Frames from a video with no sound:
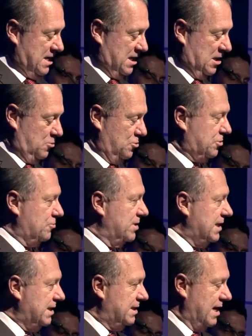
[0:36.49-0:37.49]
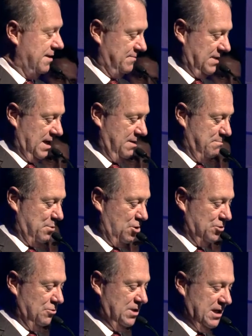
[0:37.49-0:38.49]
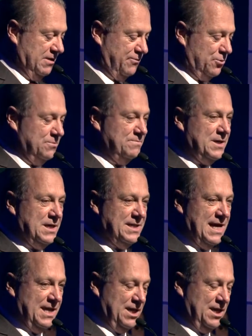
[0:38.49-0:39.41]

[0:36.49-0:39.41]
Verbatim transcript: e luta unida em prol do livro e da